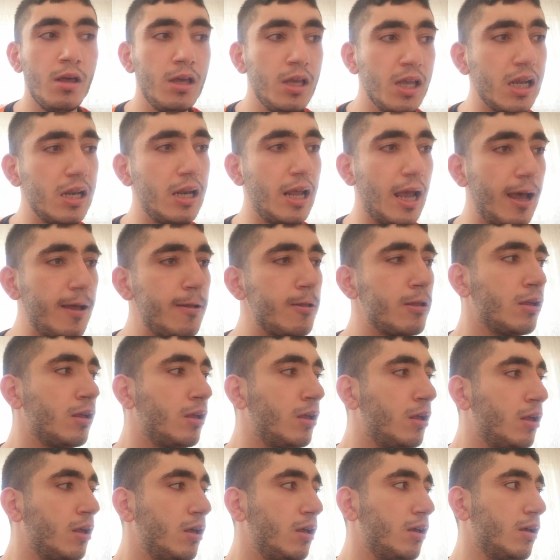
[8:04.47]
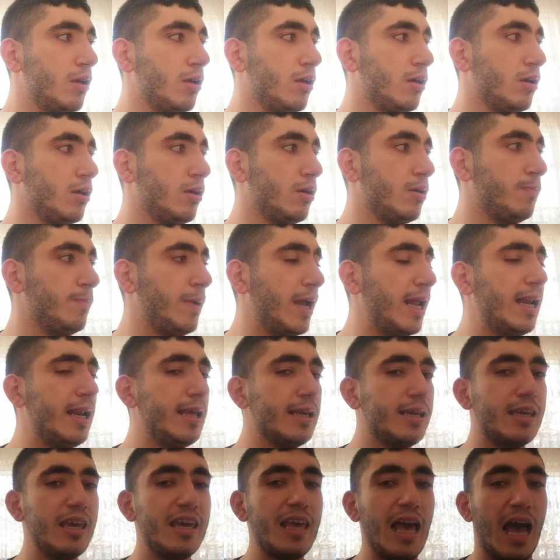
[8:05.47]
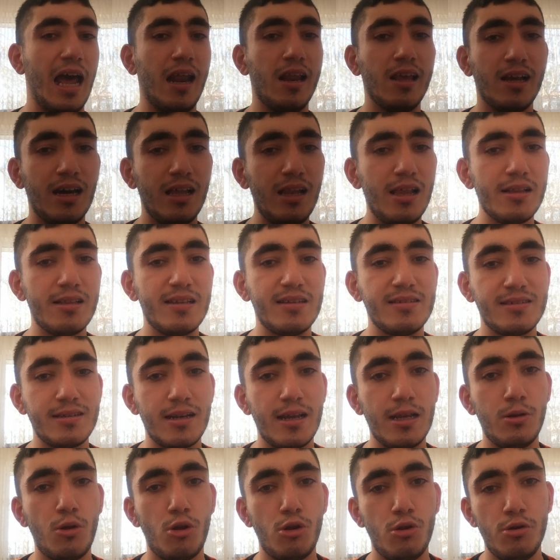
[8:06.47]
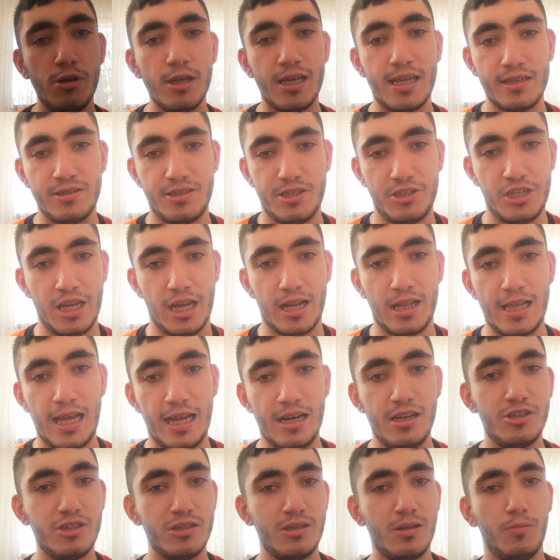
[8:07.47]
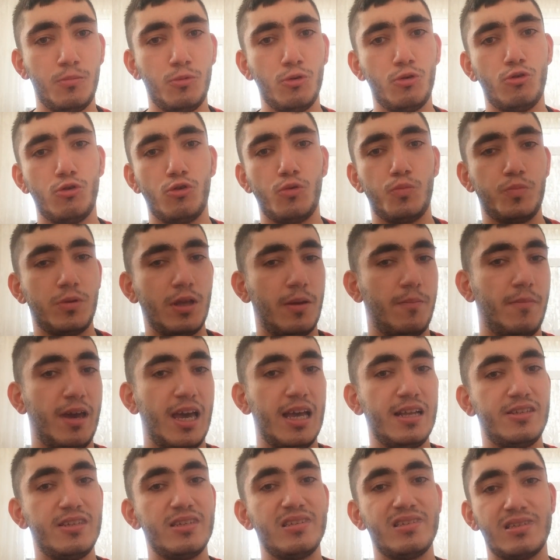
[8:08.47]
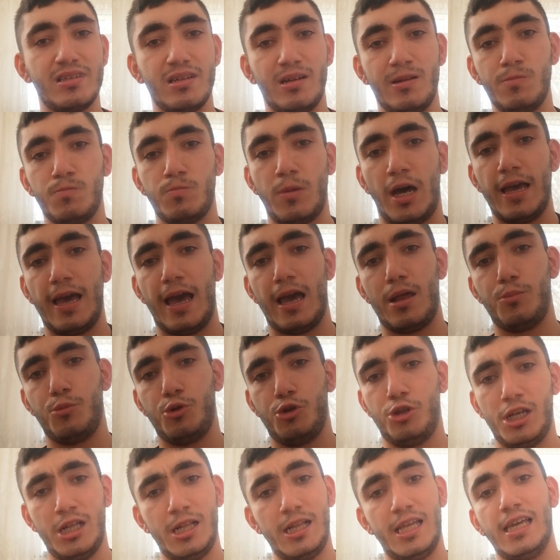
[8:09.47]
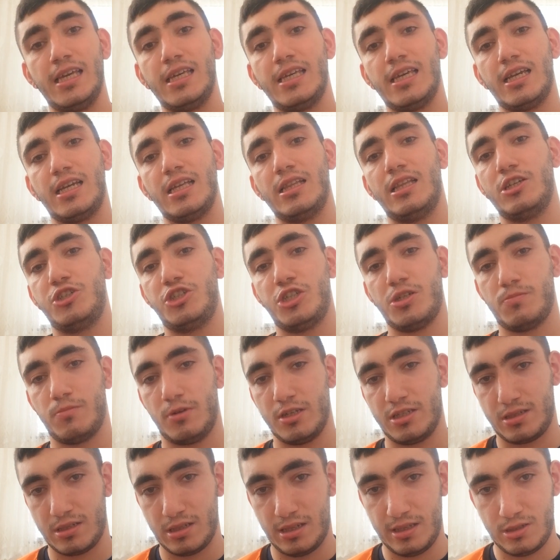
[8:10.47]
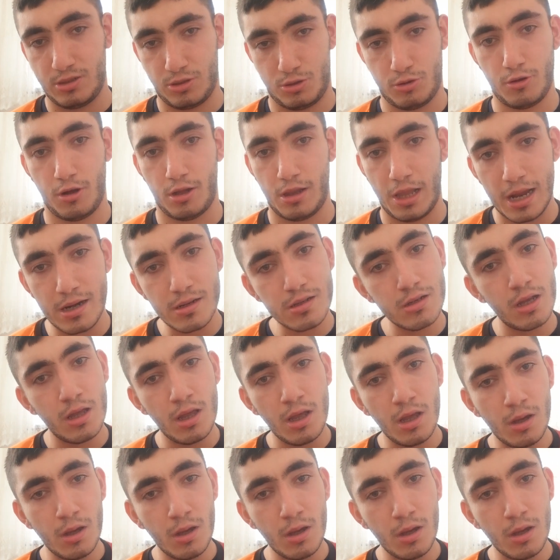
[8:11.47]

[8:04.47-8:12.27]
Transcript: Yine e, belli ki yani Galatasaray'ın önünü kesecekler. İşte bu grupta Manchester'ın, Bayern Münih'in ilk ikide çıkmasını istiyorlar.